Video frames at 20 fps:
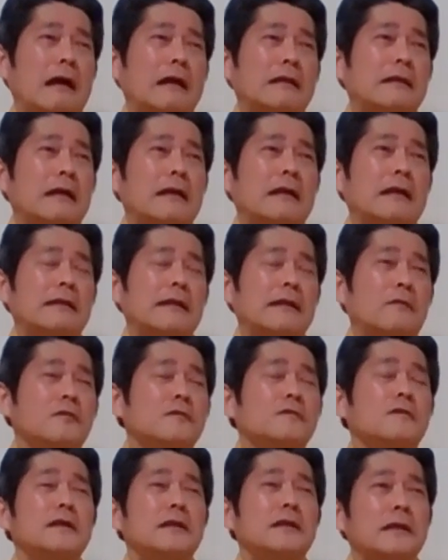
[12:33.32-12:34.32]
あ、だからね、
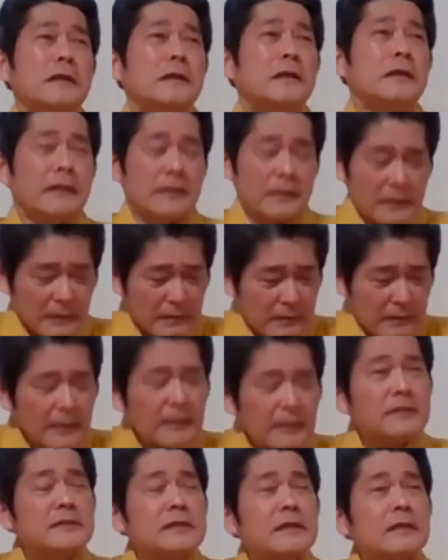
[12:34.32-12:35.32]
本当はね、え一
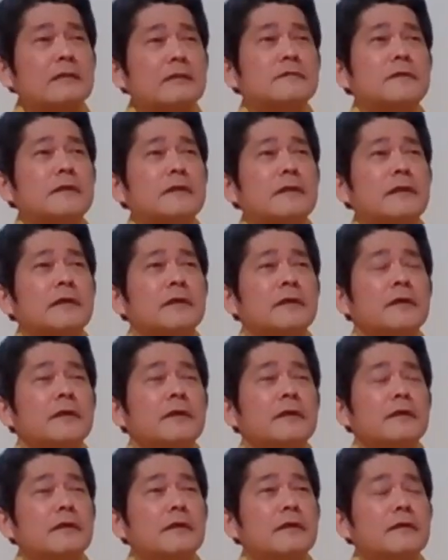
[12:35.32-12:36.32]
回入りじゃなくてね、
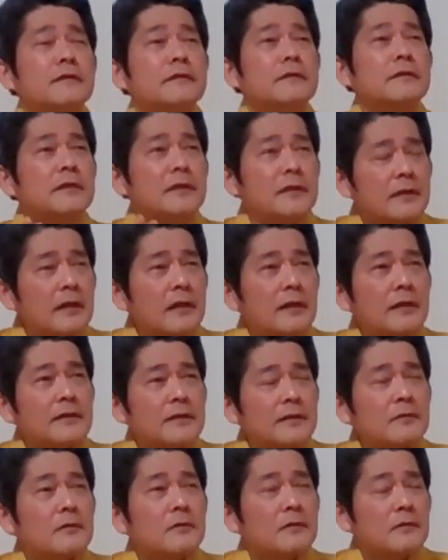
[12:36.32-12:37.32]
えー、二回
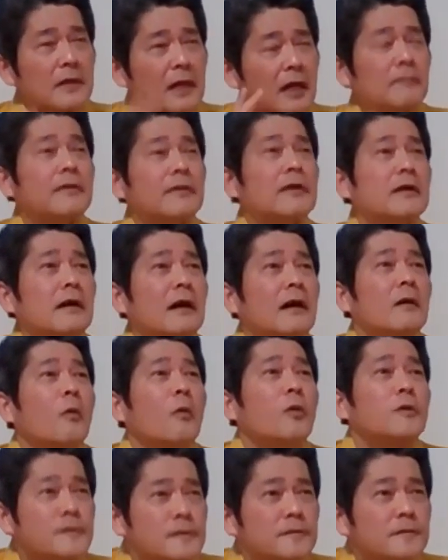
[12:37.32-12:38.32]
入りの紙が
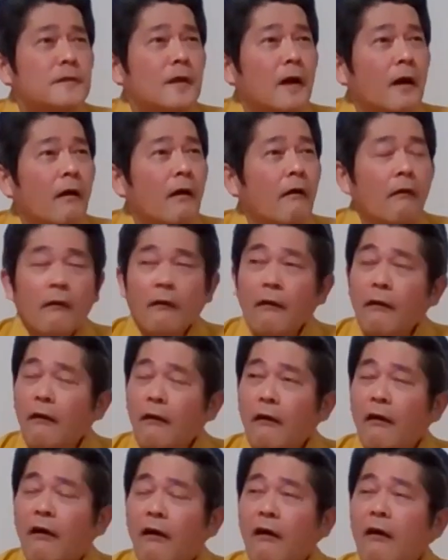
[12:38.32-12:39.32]
欲しいんだ。
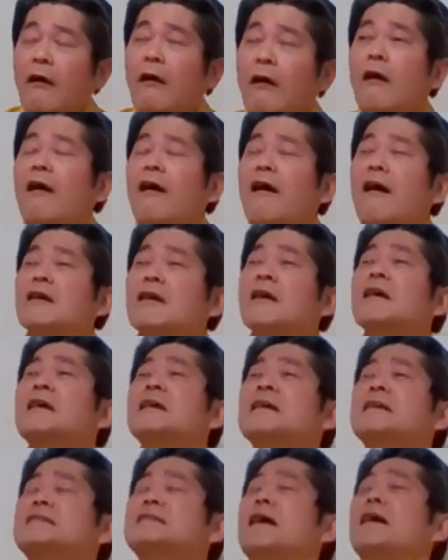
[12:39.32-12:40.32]
ああ
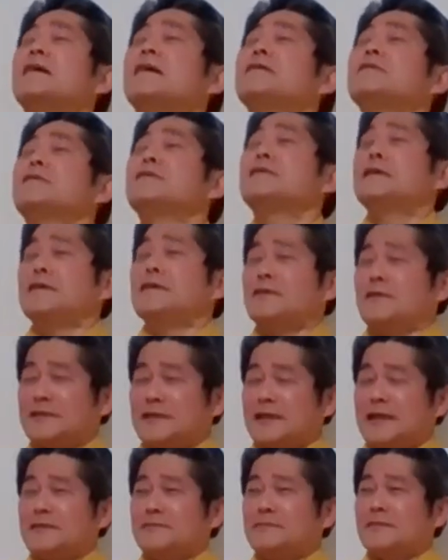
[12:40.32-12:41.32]
さようでご
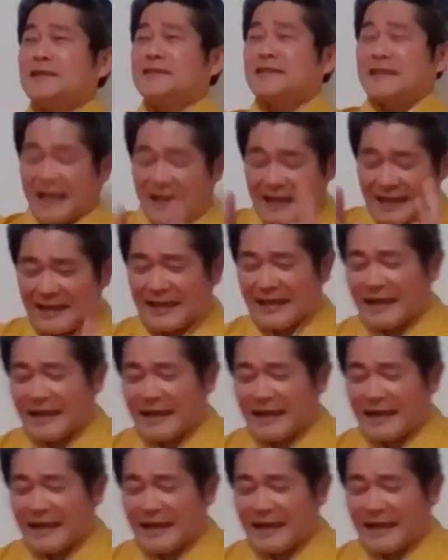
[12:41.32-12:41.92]
ざいますか。は